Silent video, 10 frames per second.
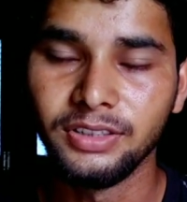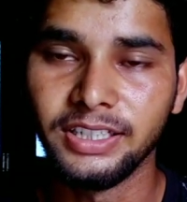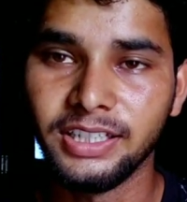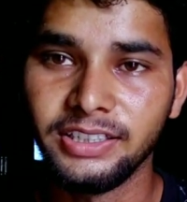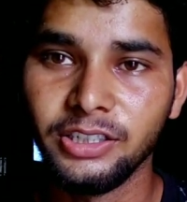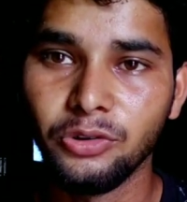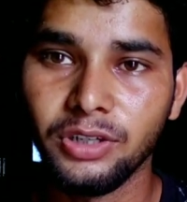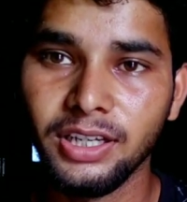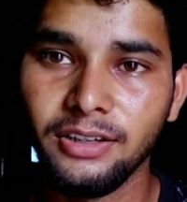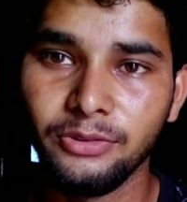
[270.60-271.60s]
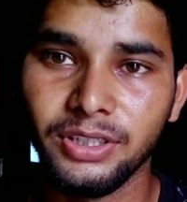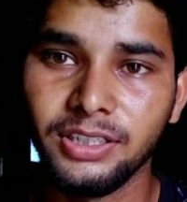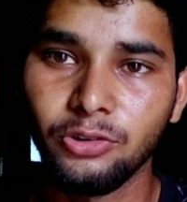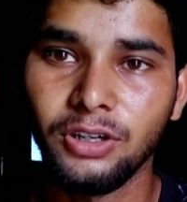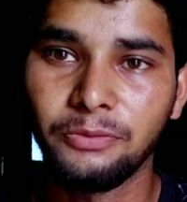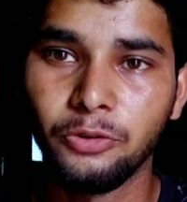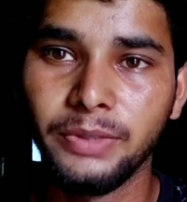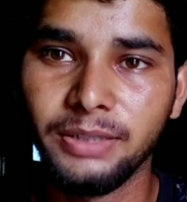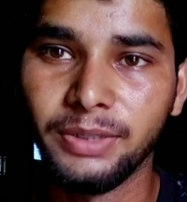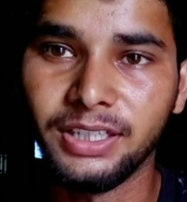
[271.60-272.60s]
दिक्कत ये हो गया वरना तो आपको
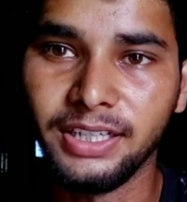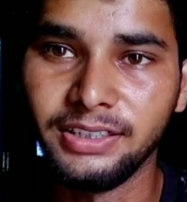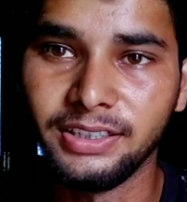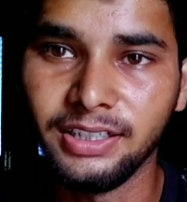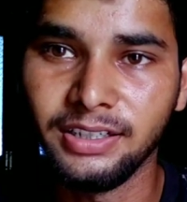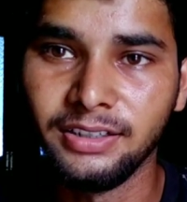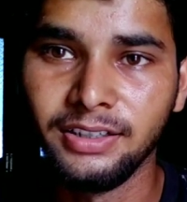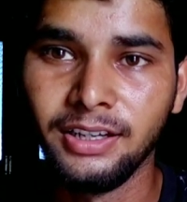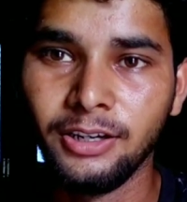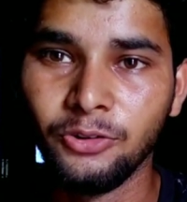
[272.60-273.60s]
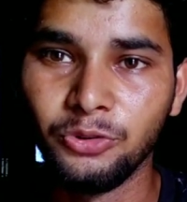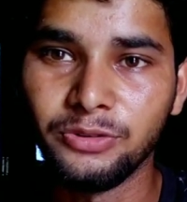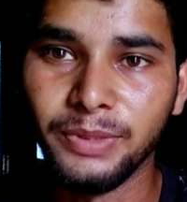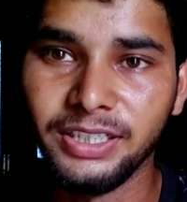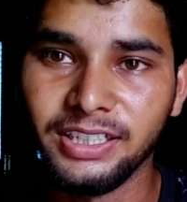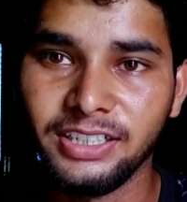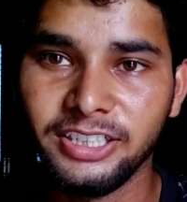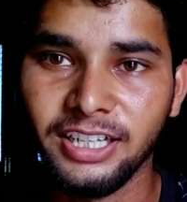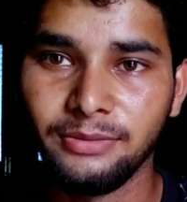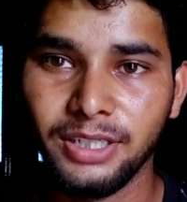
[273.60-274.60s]
मैं बता ही देता उस बंदे का
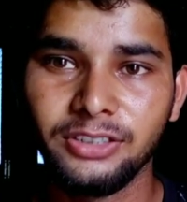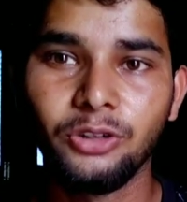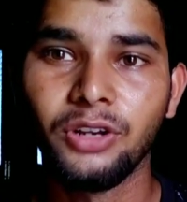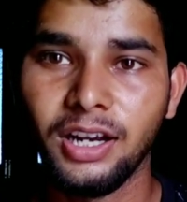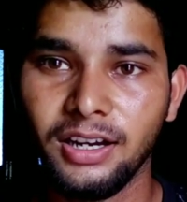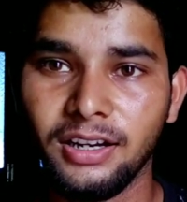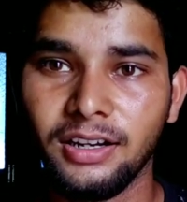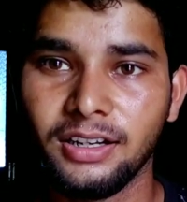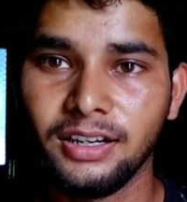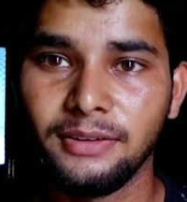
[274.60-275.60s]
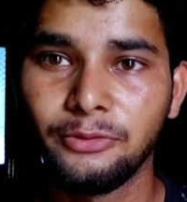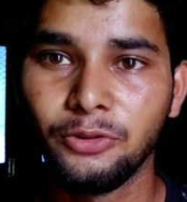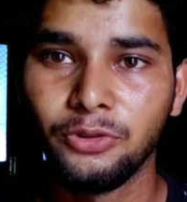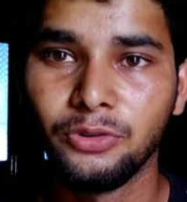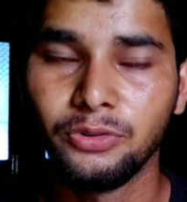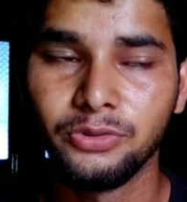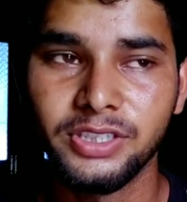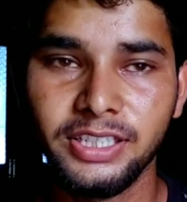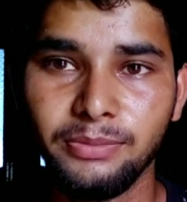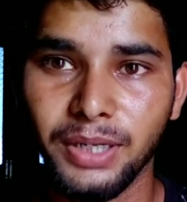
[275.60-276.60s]
चालबाज और हाँ अगर आपको
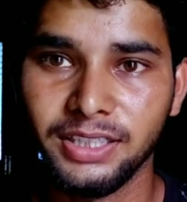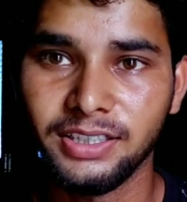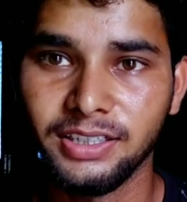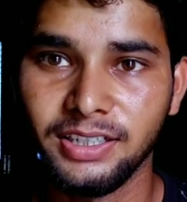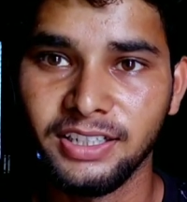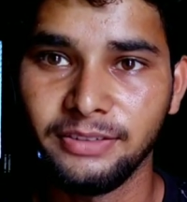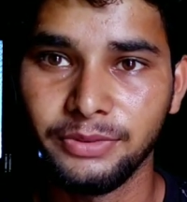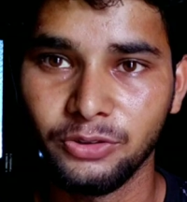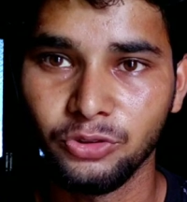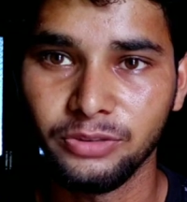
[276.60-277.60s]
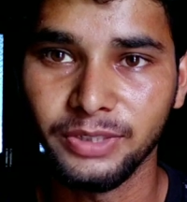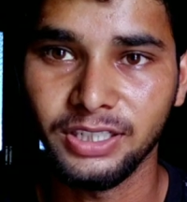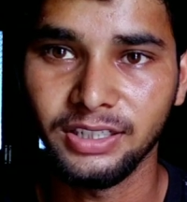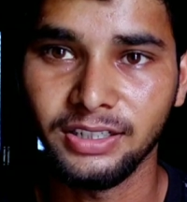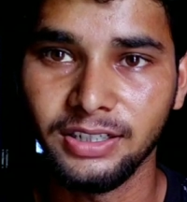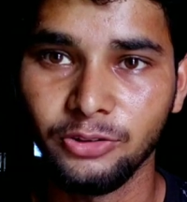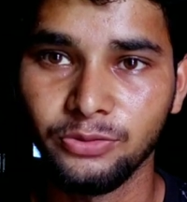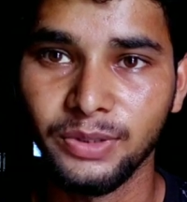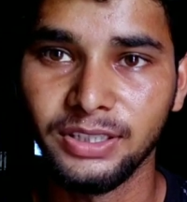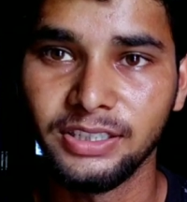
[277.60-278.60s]
उससे बात करना है या फिर कुछ भी करना है
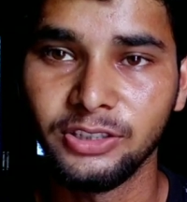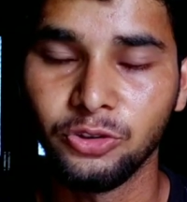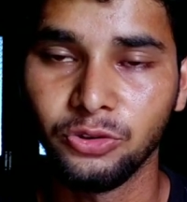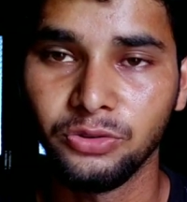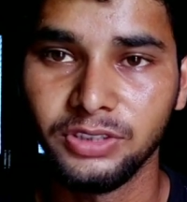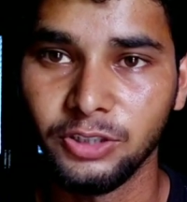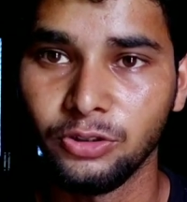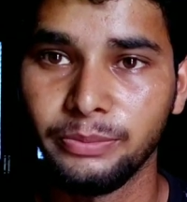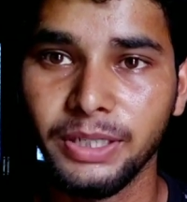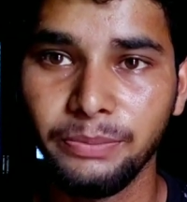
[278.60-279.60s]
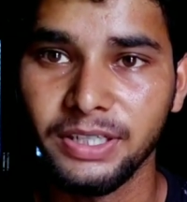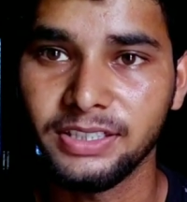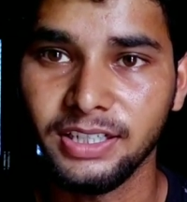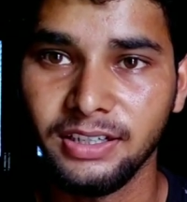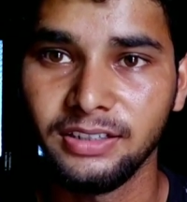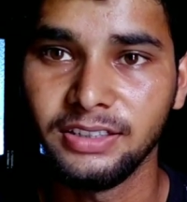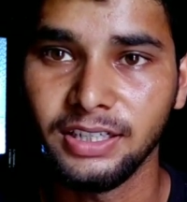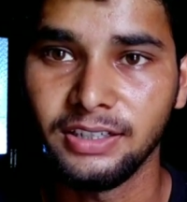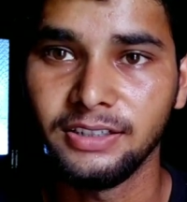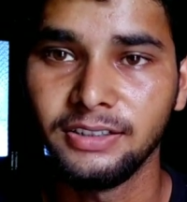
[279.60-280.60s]
उस बंदे से जो जिन्होंने मेरा पैसा
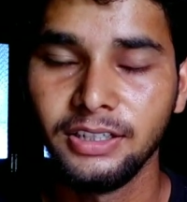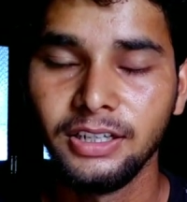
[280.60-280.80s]
लिया है